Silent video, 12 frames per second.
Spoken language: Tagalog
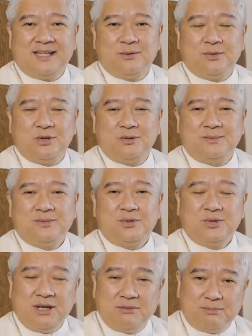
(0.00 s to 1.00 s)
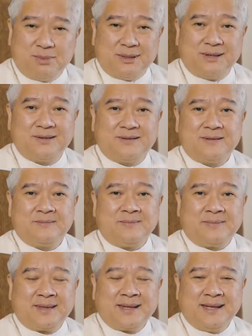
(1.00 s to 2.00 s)
in the womb, to give birth
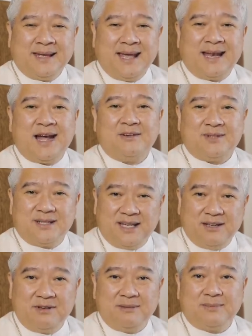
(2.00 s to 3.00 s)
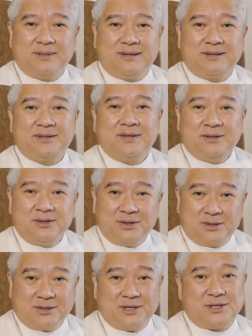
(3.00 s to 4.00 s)
and after giving birth to
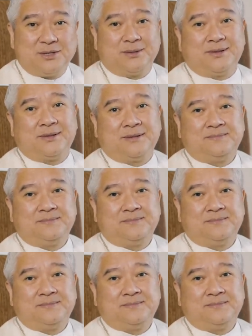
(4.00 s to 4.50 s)
nurture.